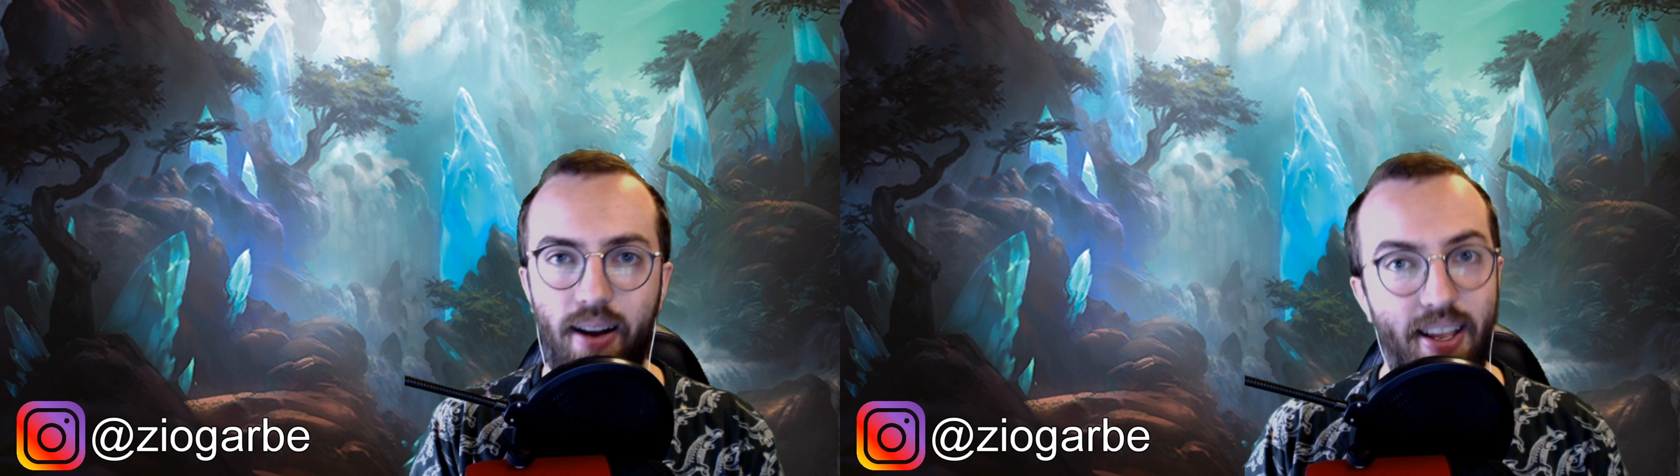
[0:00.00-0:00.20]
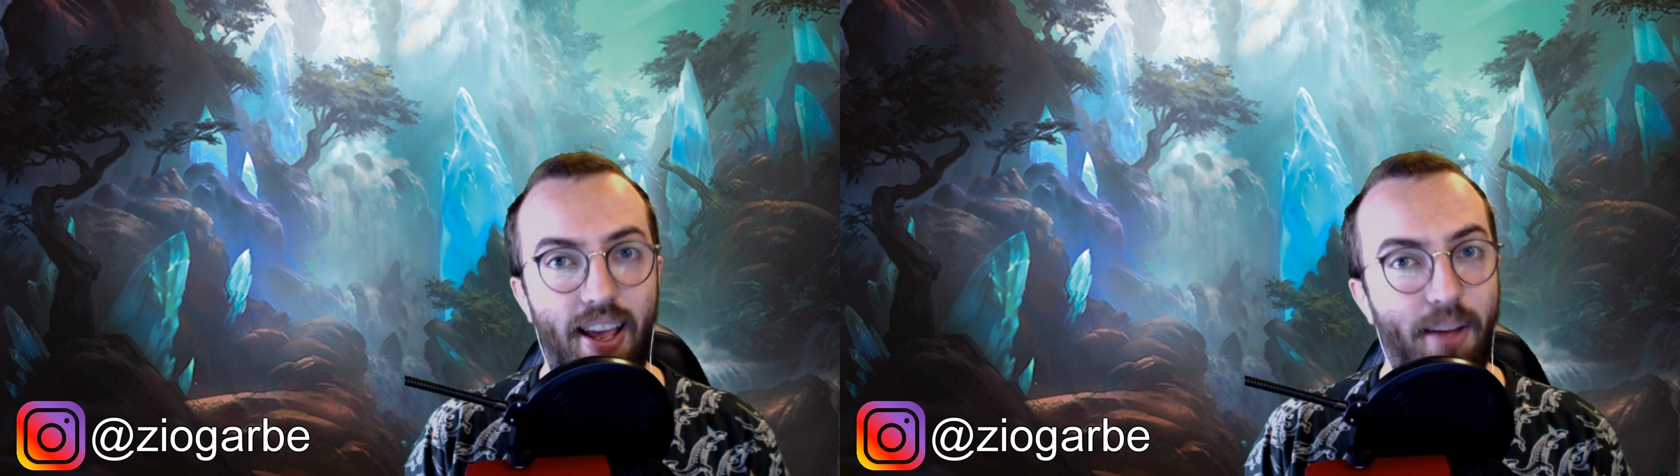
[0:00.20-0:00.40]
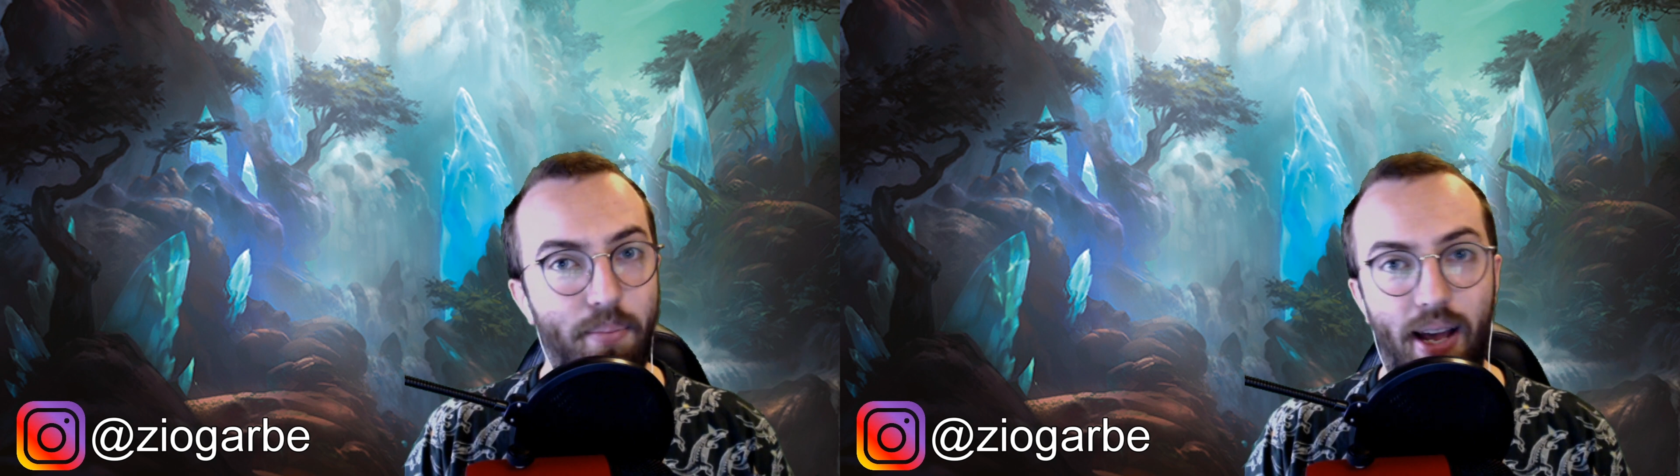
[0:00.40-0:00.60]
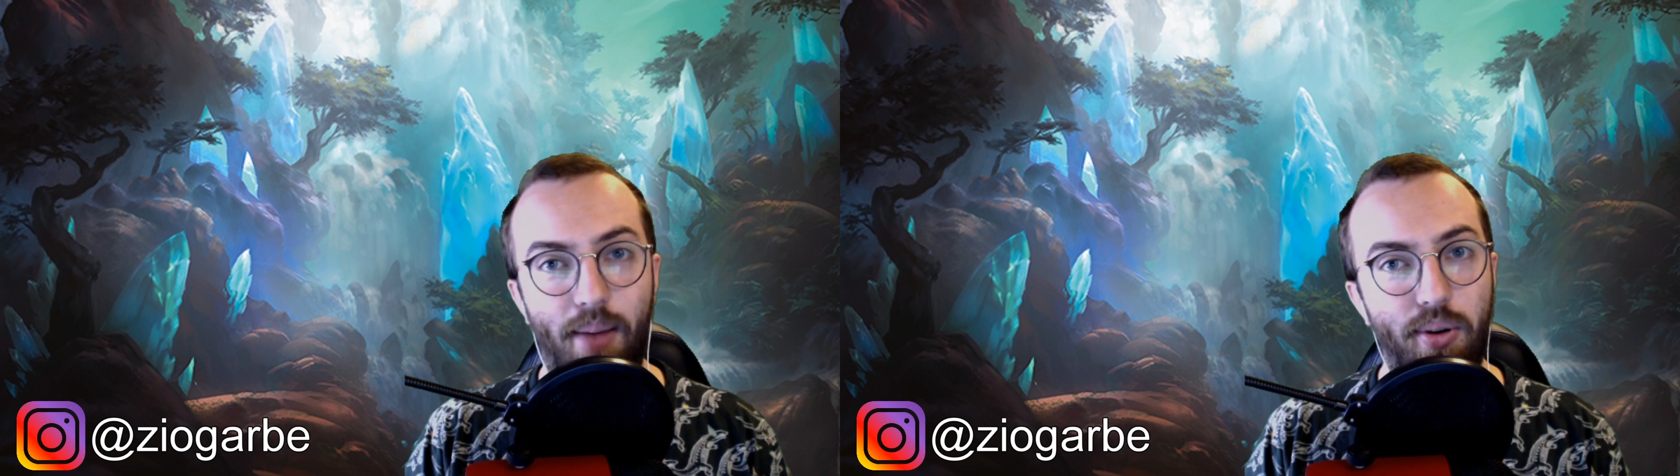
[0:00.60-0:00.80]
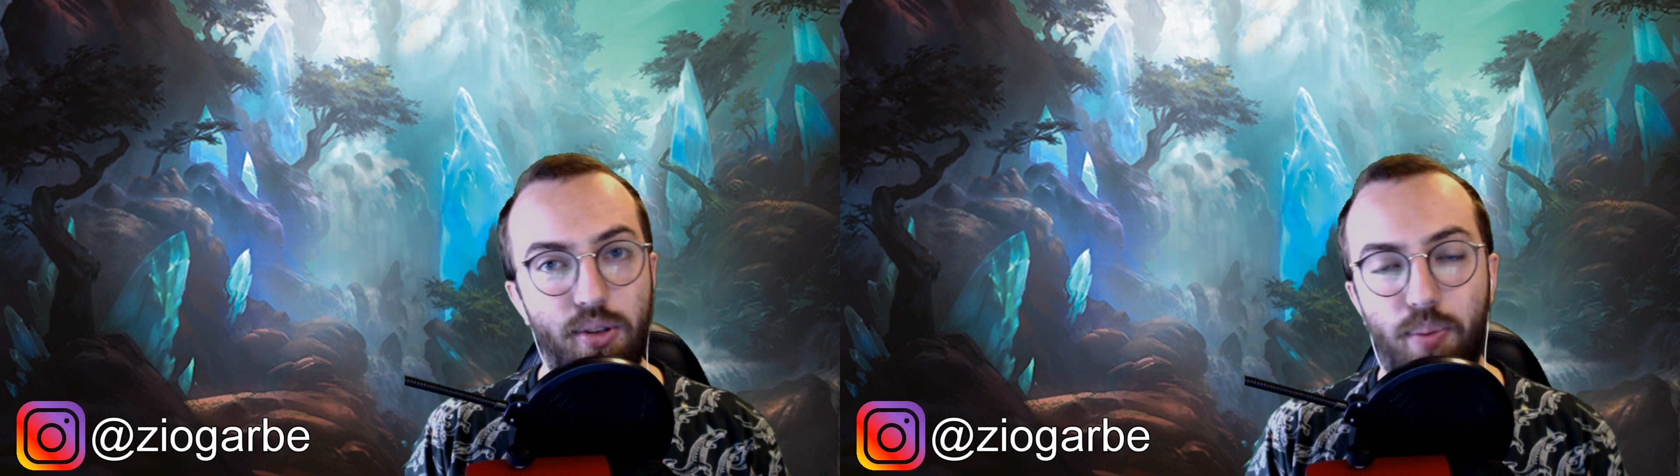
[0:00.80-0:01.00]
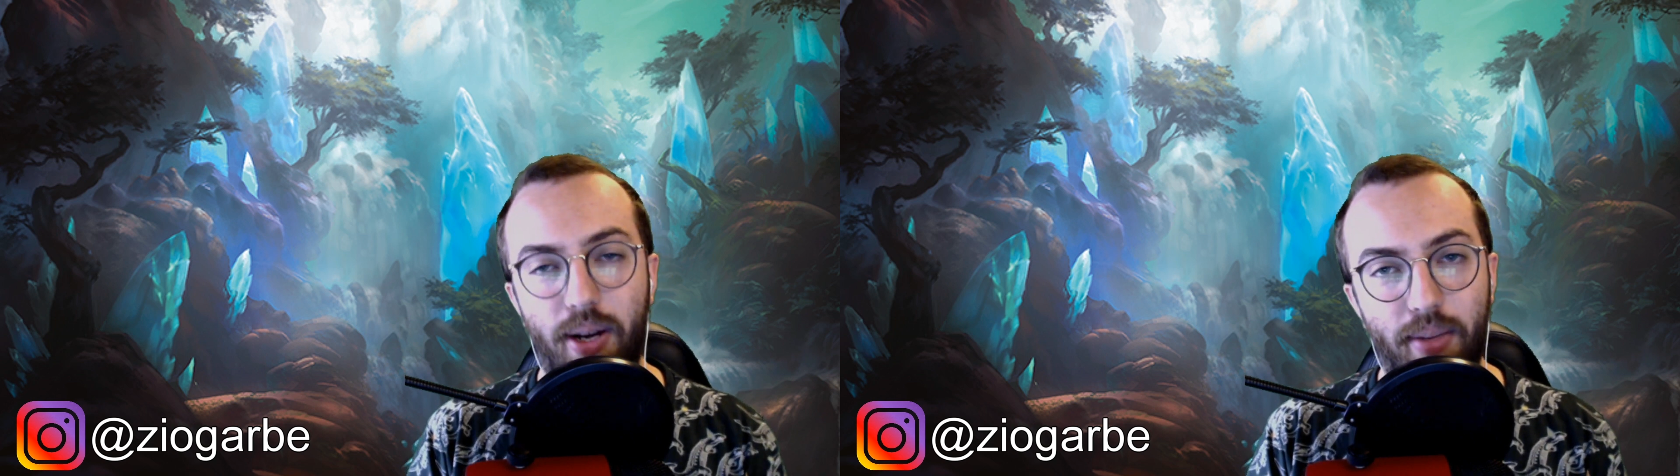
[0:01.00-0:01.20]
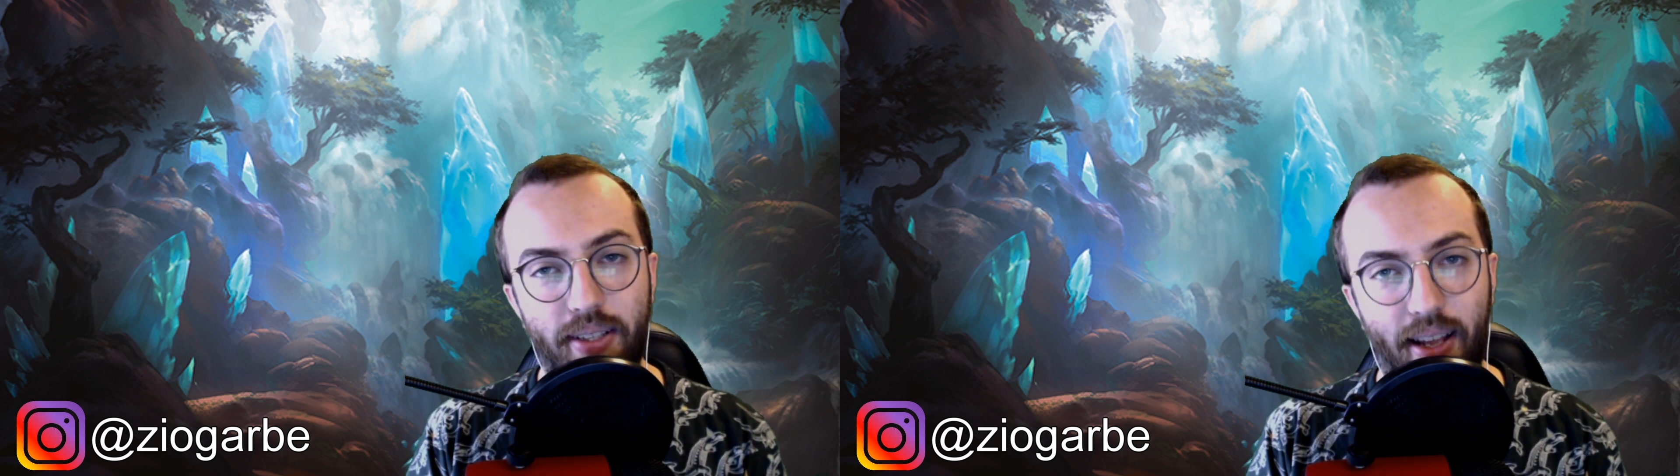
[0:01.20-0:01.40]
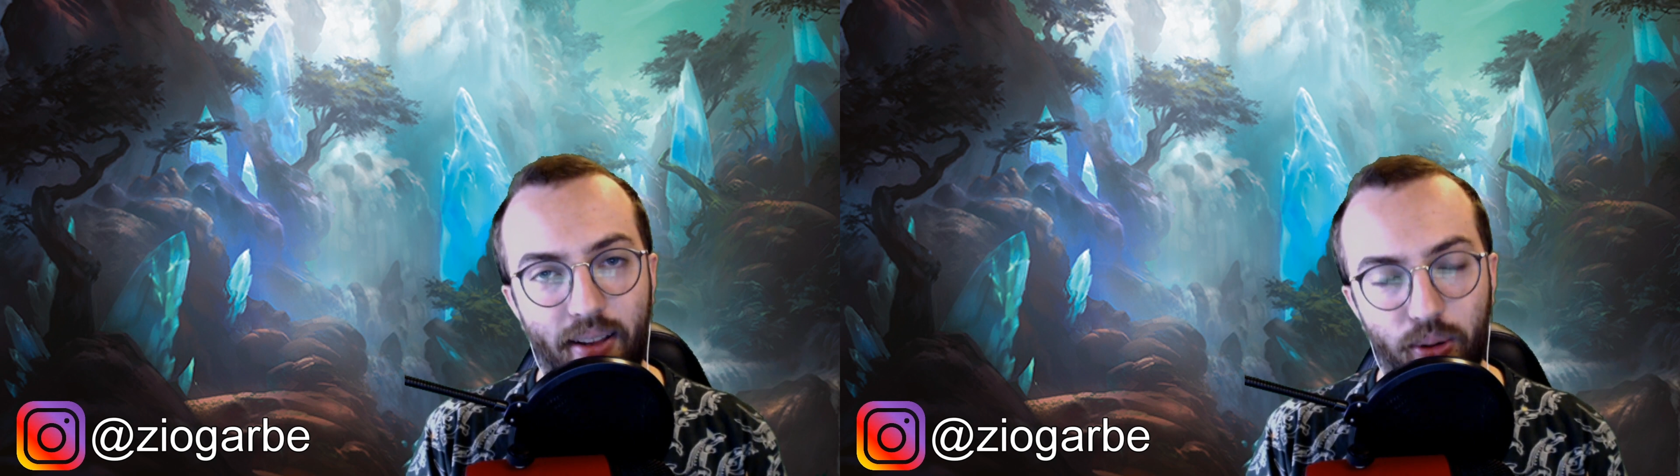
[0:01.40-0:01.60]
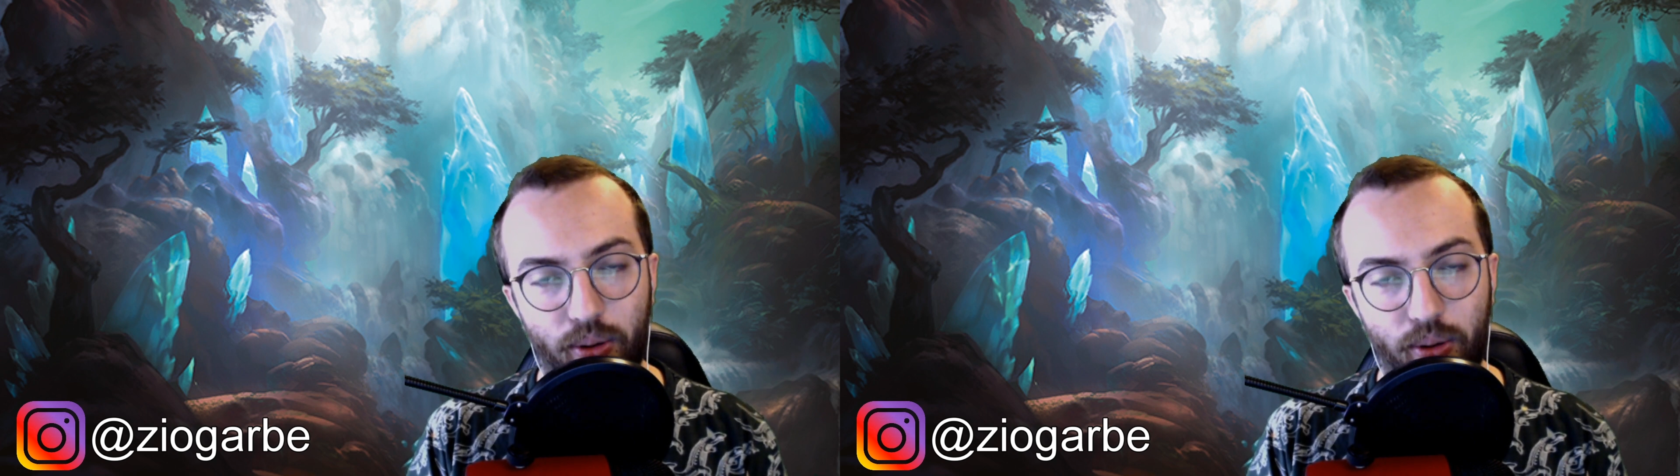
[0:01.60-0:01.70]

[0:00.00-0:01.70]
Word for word: E abbiamo sperimentato